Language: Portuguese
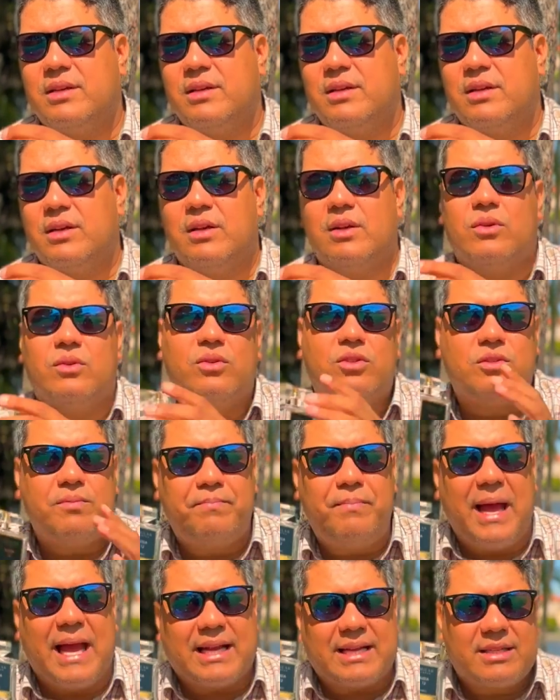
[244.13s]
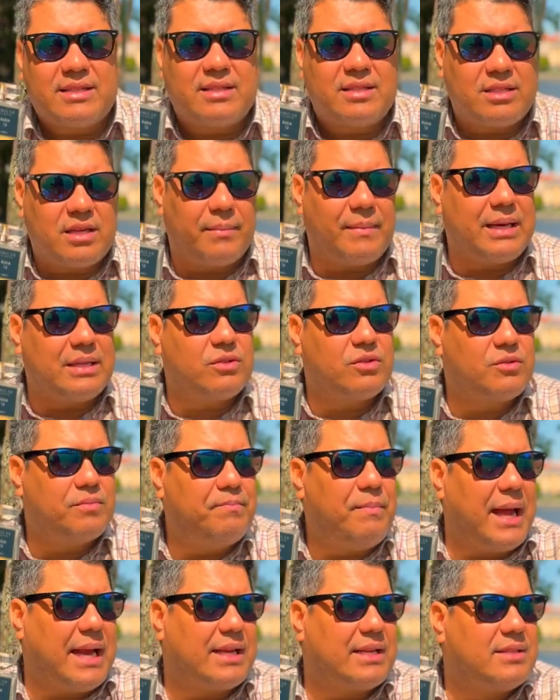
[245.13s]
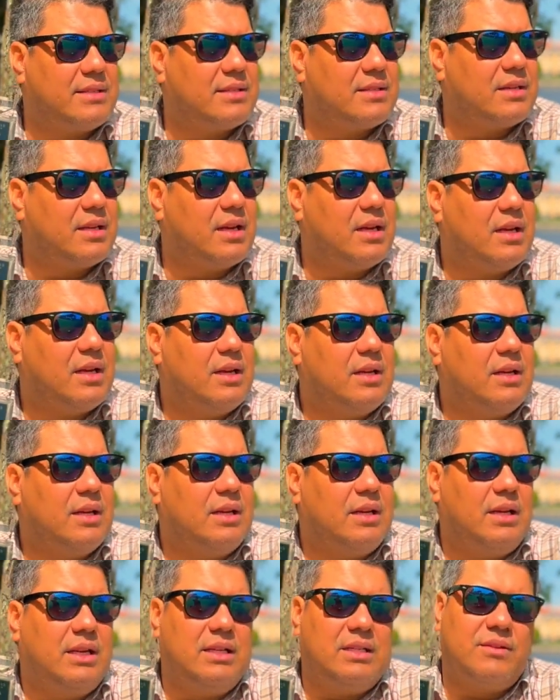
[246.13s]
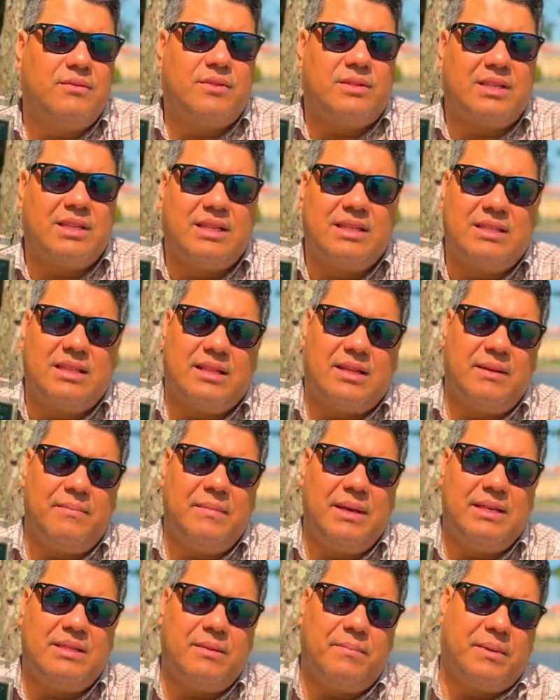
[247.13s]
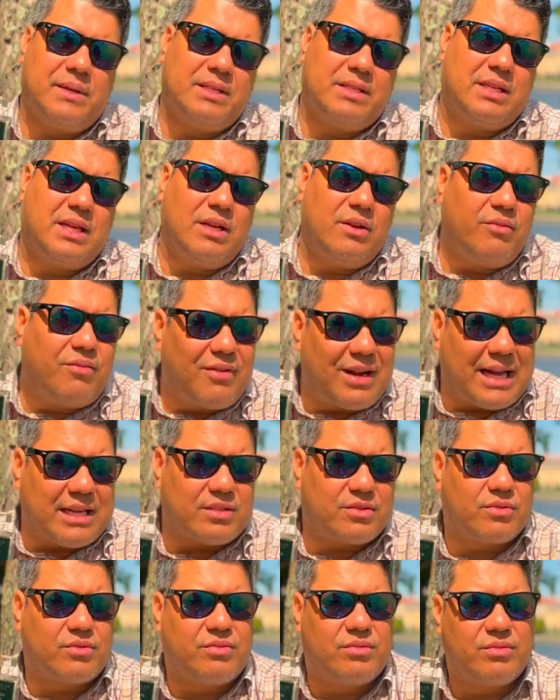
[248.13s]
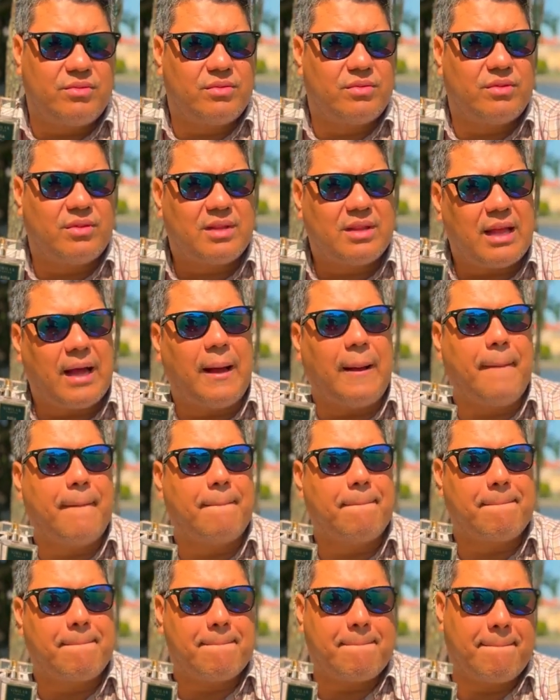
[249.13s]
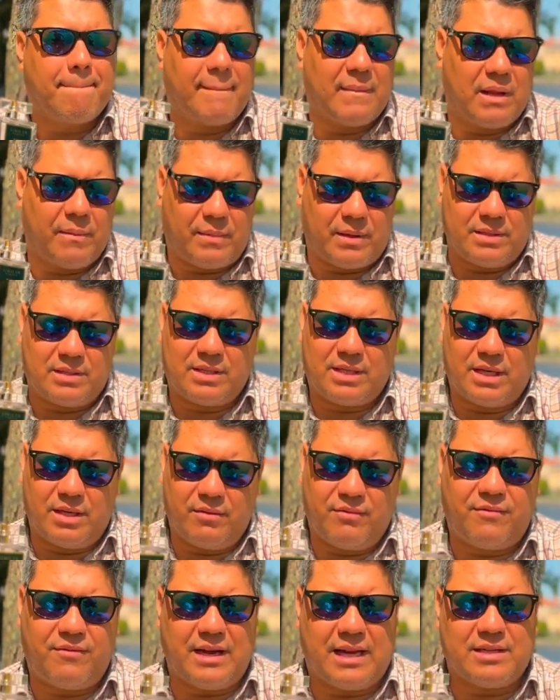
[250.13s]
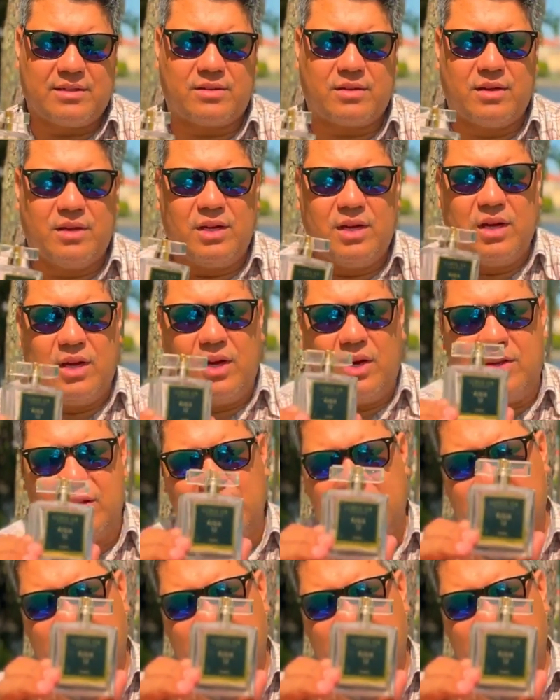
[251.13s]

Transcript: os packs, chamados packs. E se você quiser também, você pode adquirir o frasco, tá? Pode adquirir o frasco. Vou deixar o link